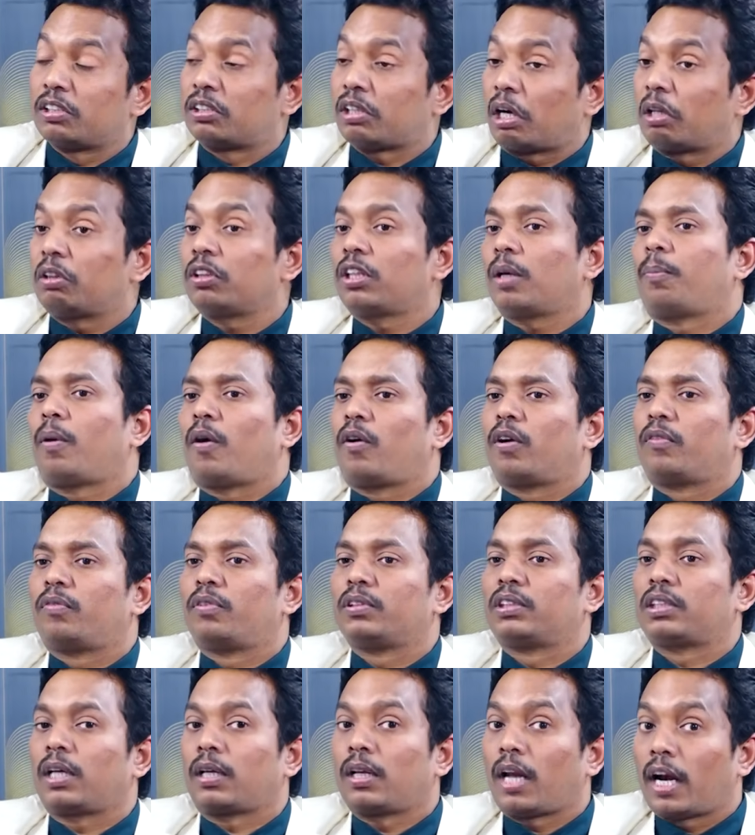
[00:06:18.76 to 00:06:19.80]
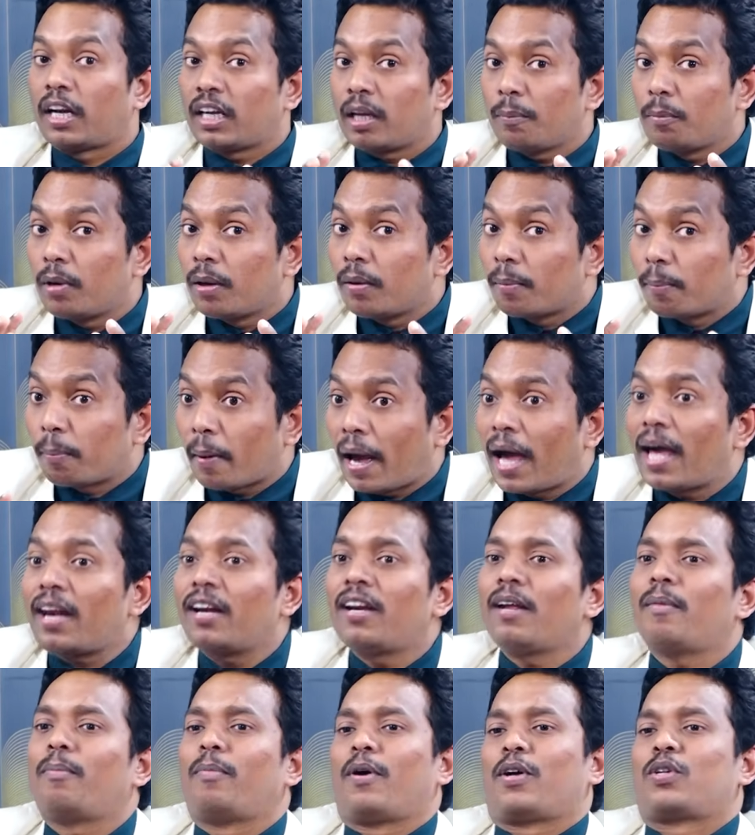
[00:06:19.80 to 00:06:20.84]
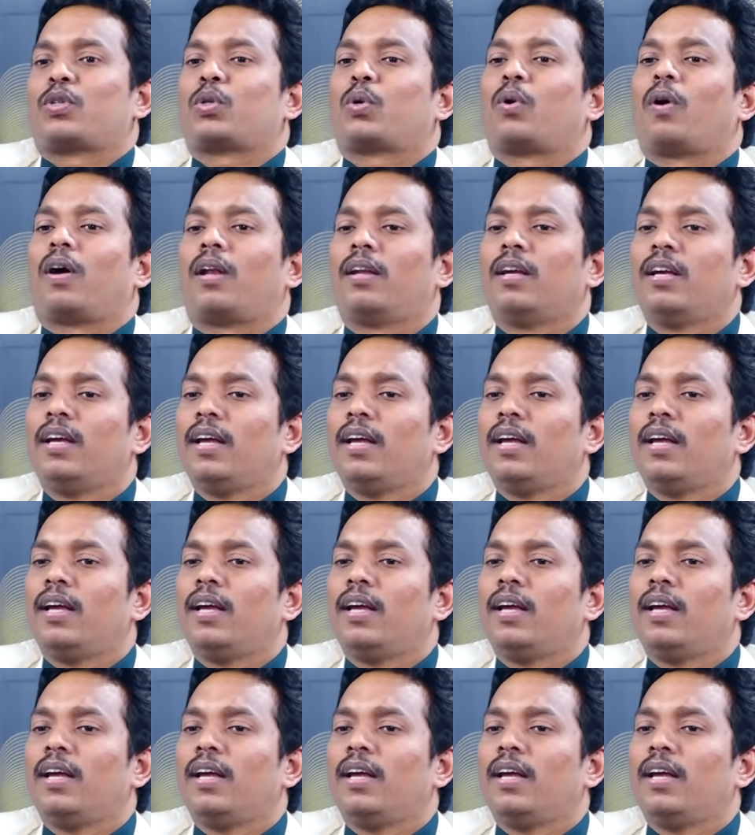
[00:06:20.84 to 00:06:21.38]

తెలుసు అంత పవర్ఫుల్ సార్ అంటే మీ ప్యారడైమ్ మార్చుకోవాలి